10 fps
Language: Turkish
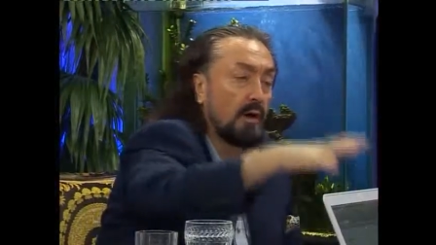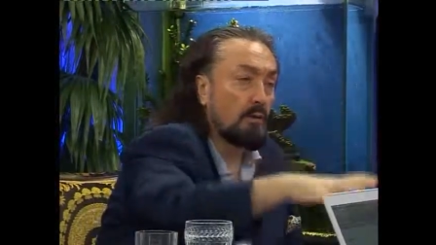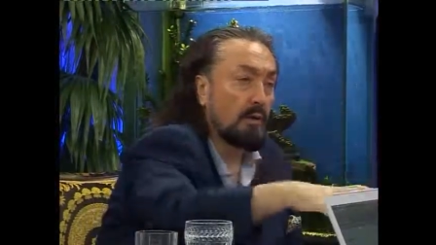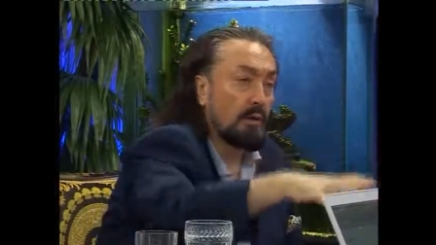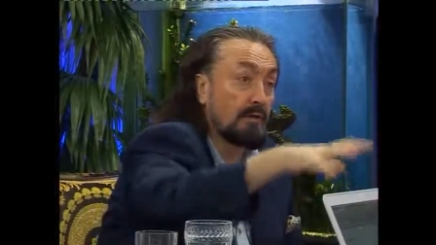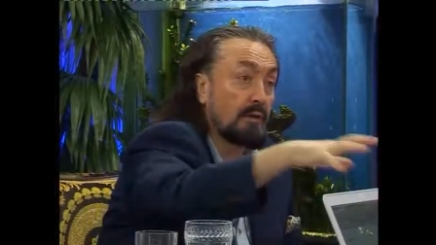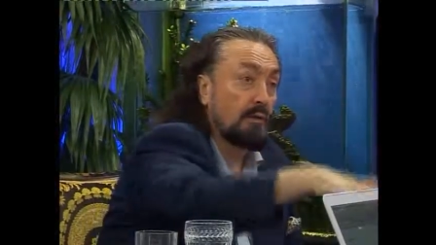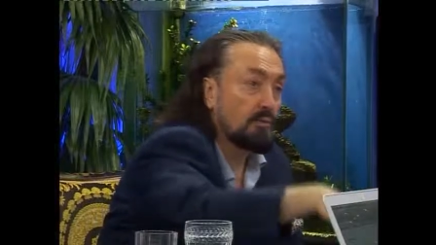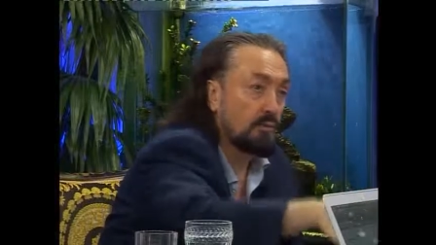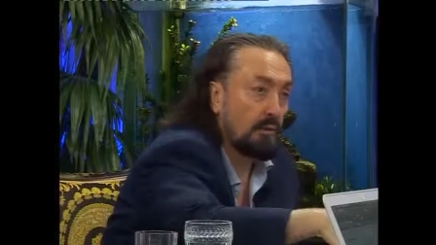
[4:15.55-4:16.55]
daha yukarıda,
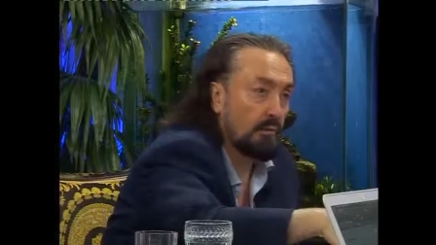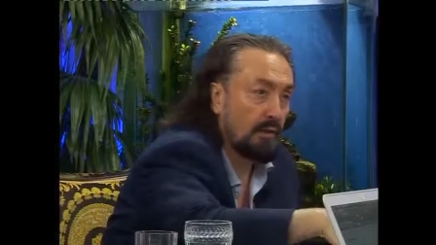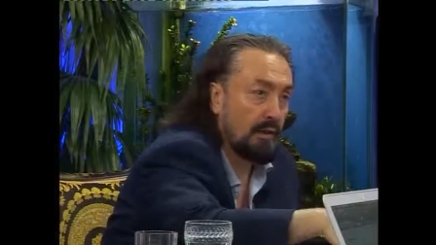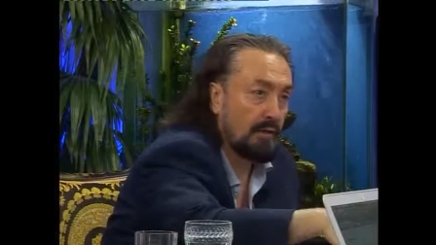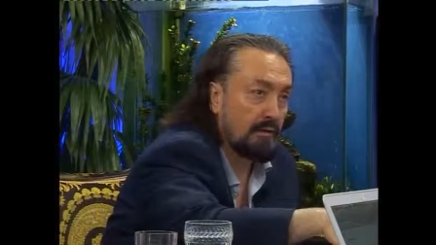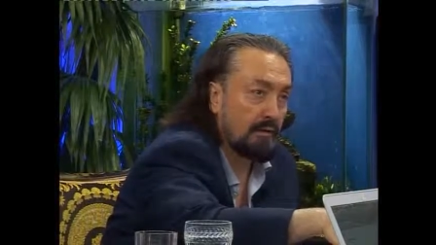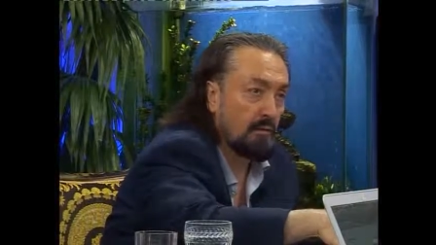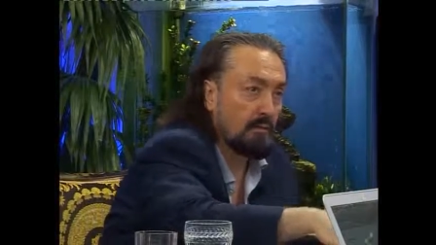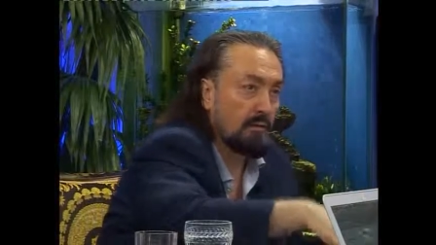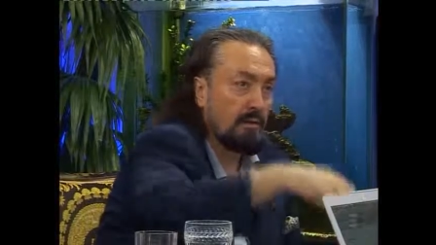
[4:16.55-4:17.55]
daha üstte olduğu
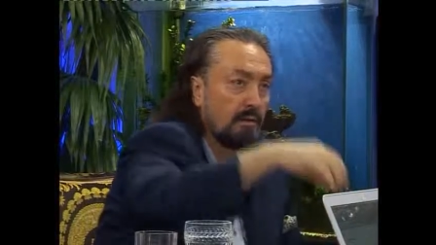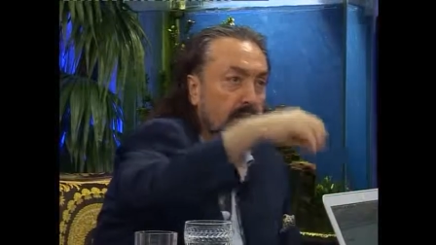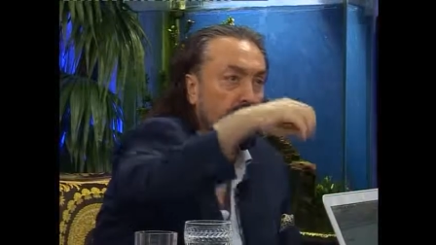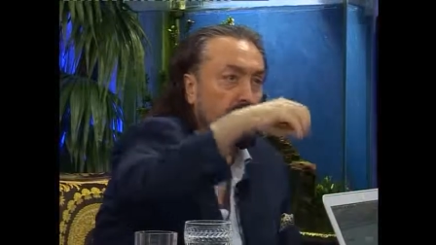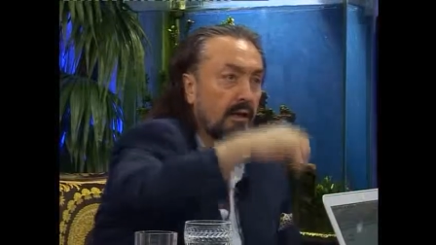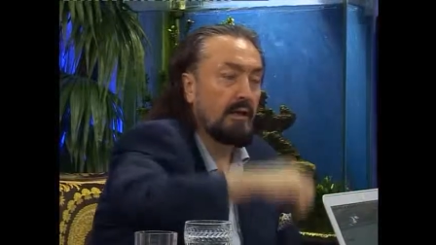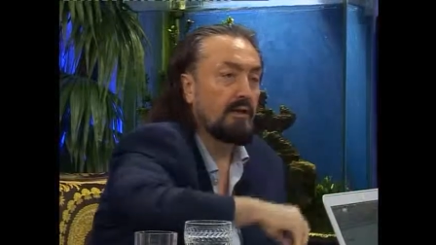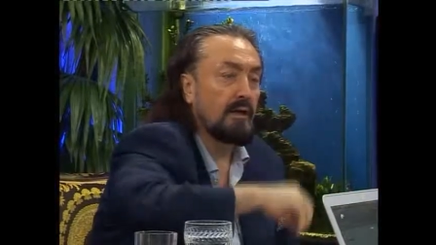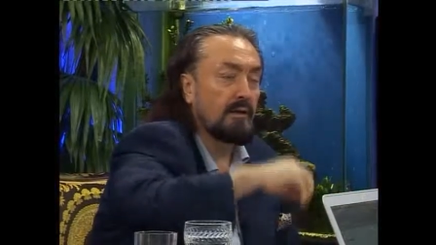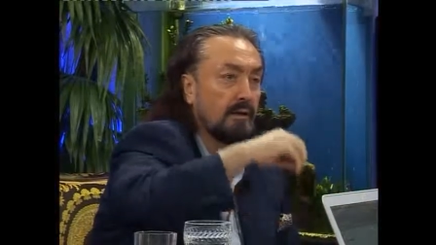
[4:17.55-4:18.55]
kanaatinde. O zamanın
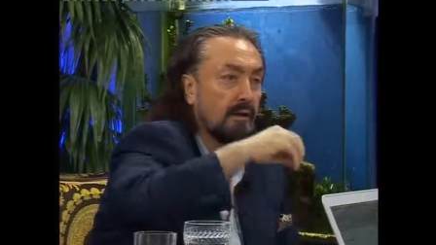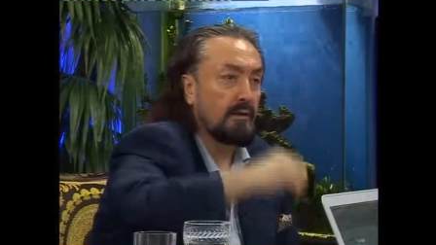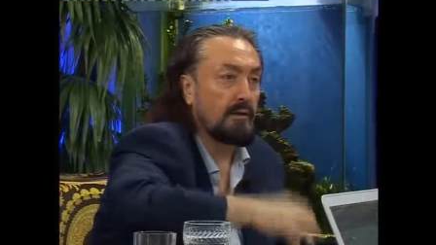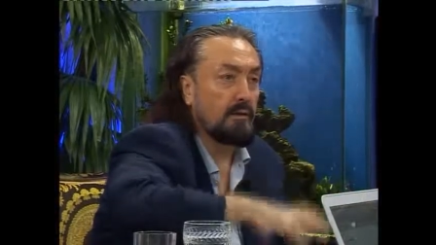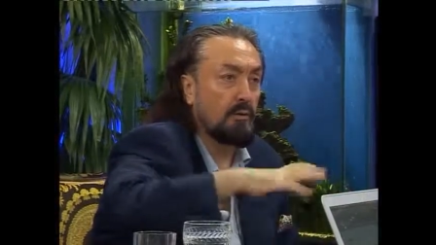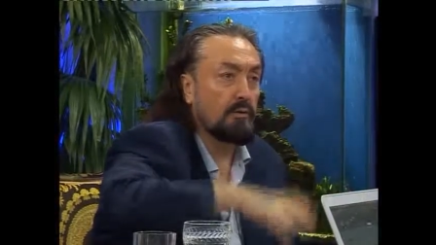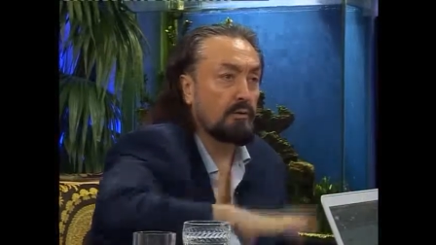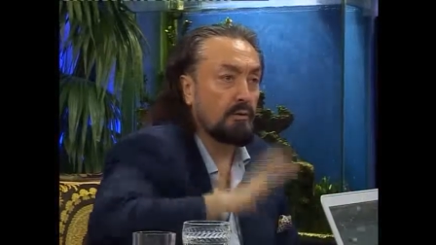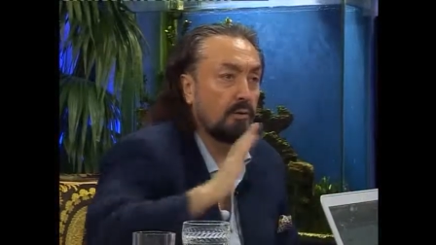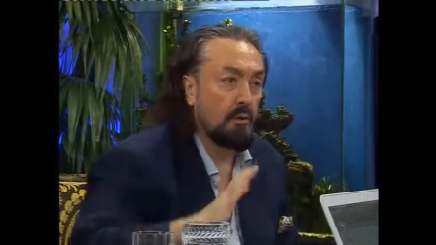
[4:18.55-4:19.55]
iddia edilen Ergenekon
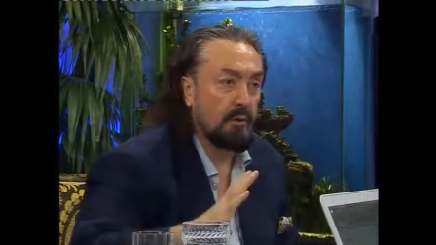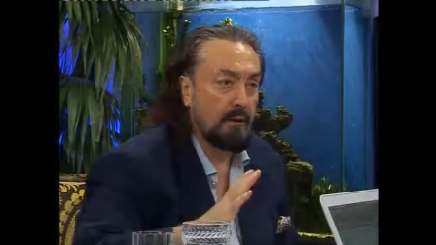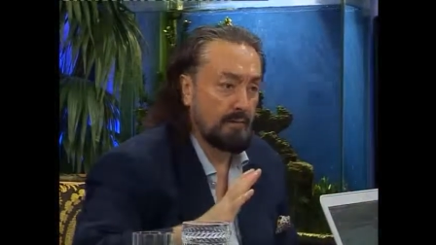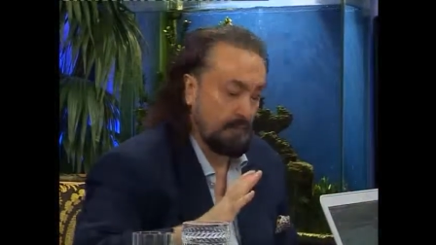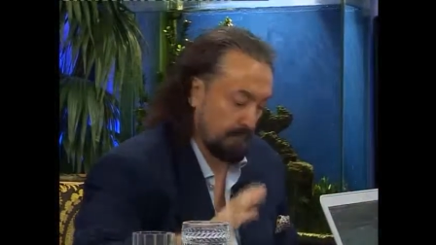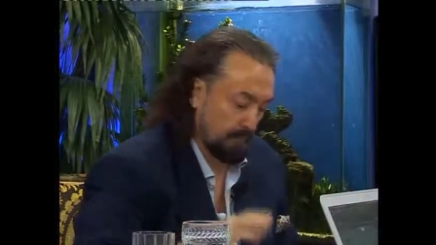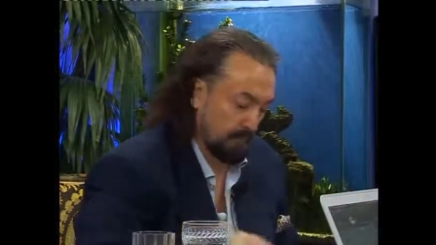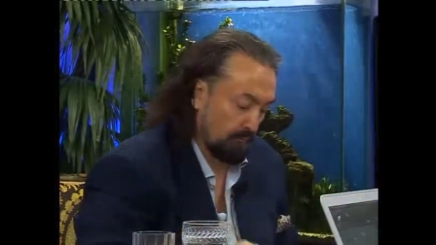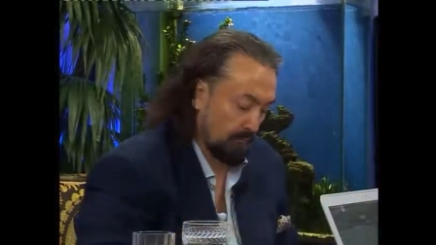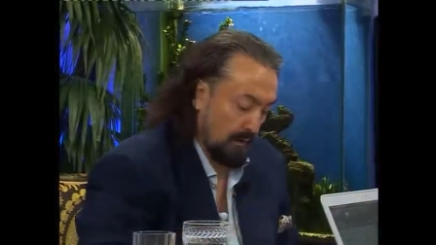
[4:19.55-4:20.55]
örgütü onlar.
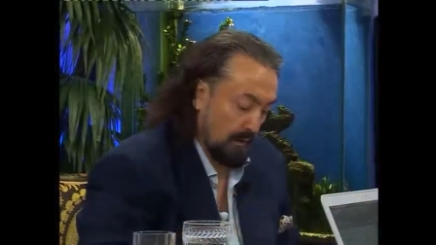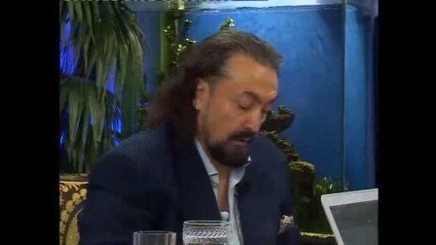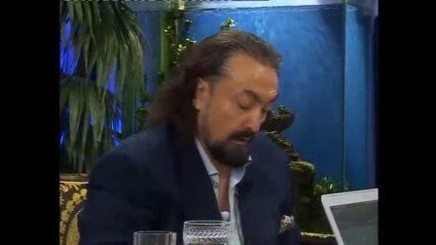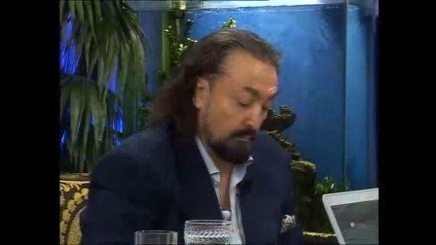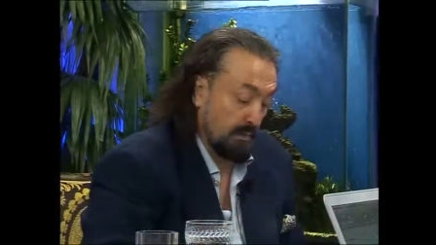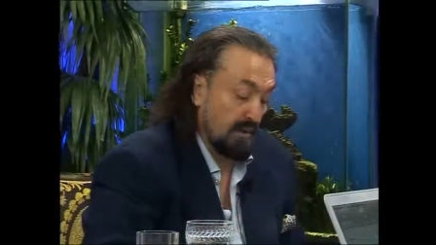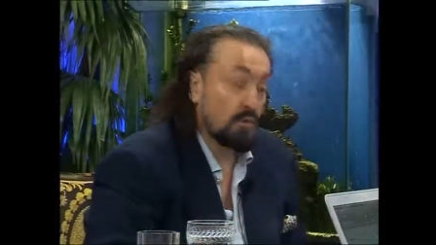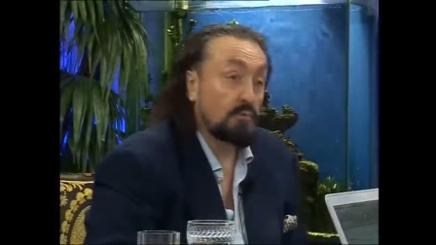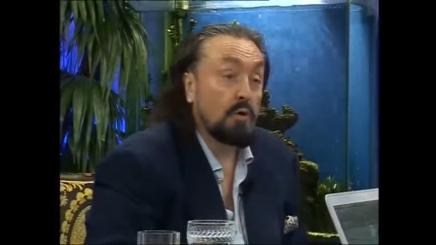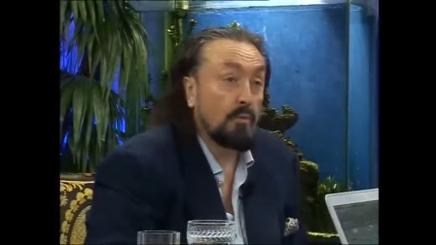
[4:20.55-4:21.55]
Evet hocam.
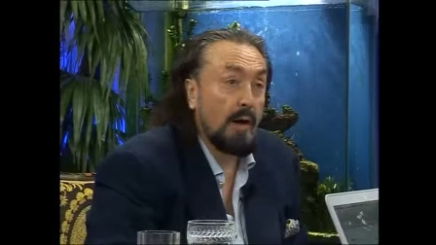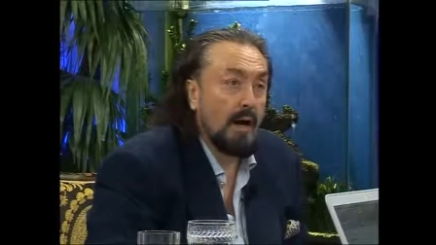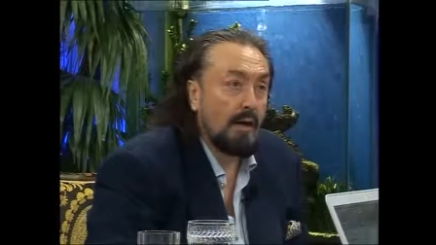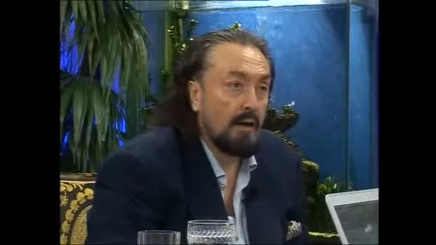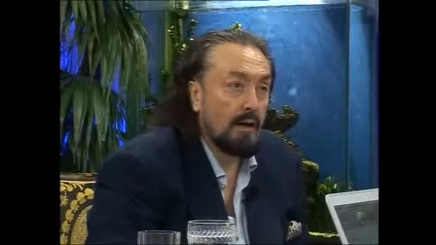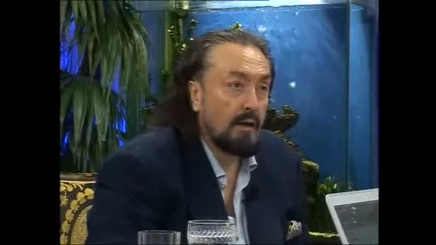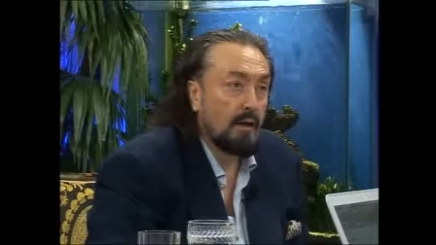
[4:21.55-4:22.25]
Bir zorba.